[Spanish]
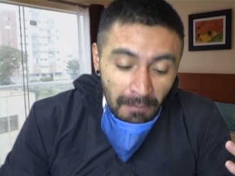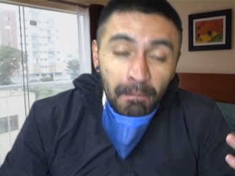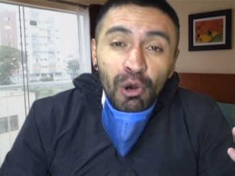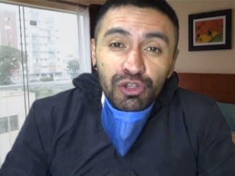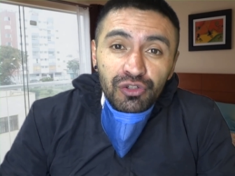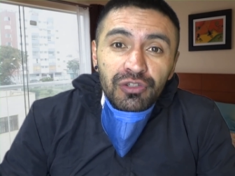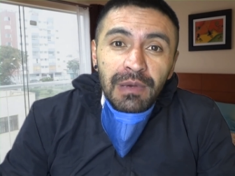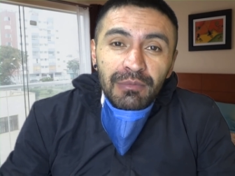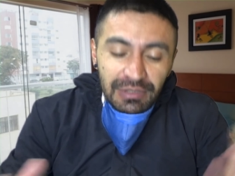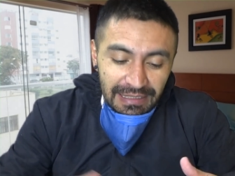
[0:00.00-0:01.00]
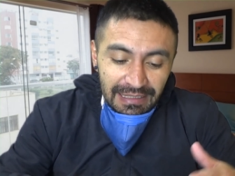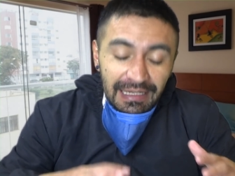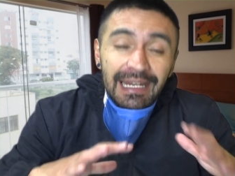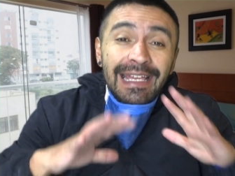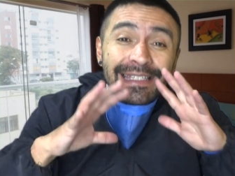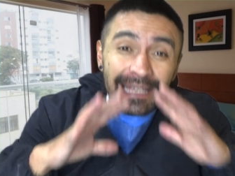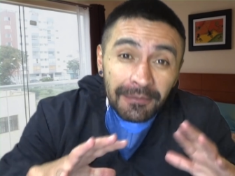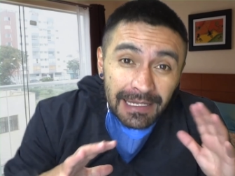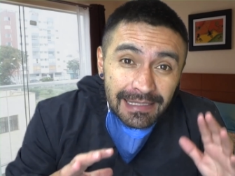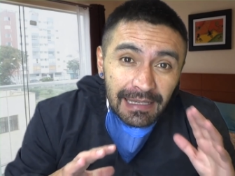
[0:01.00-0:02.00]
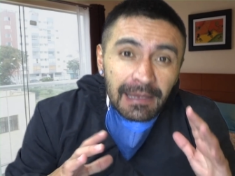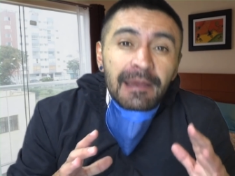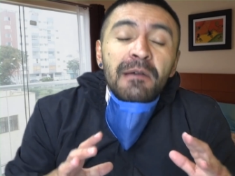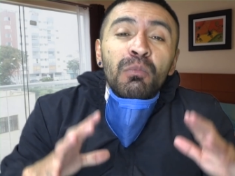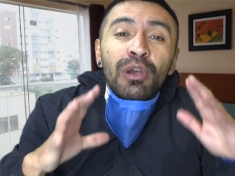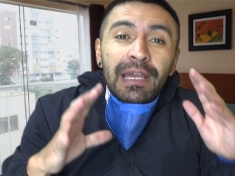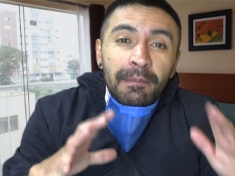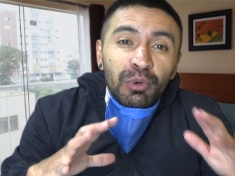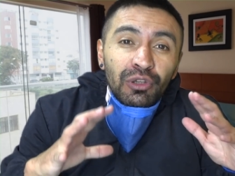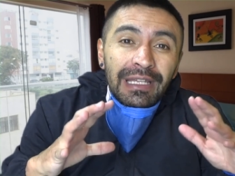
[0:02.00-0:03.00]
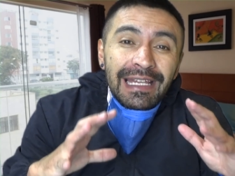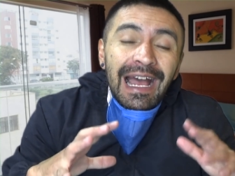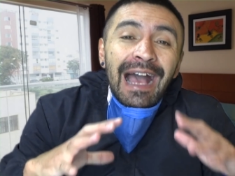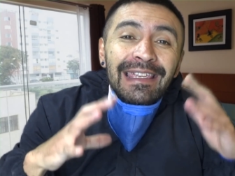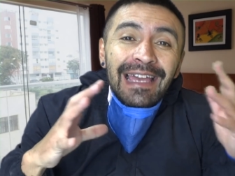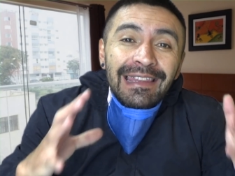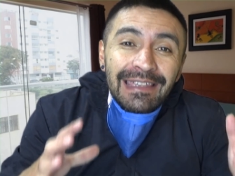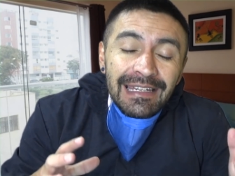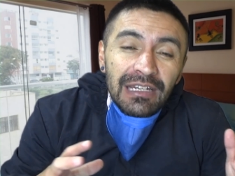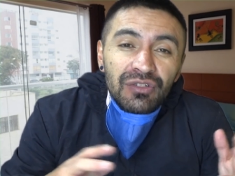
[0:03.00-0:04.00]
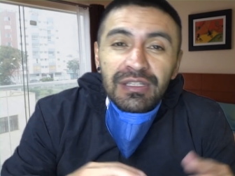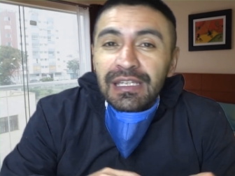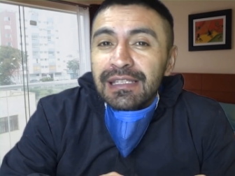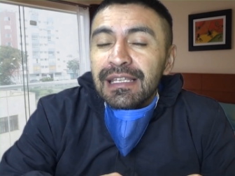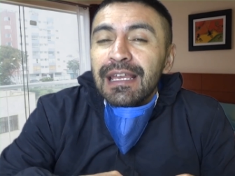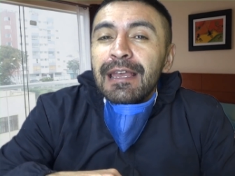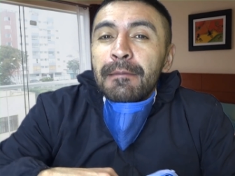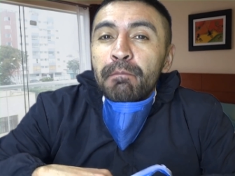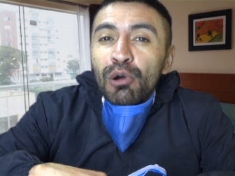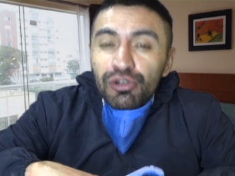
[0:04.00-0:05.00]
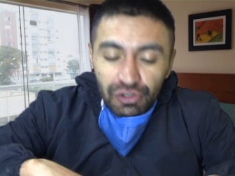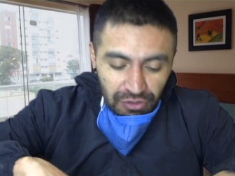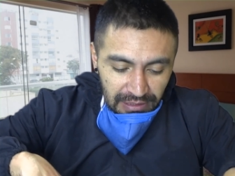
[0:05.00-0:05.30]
pollos. Vamos a entregar, esta vez voy a poner, añadir en los kits pollos.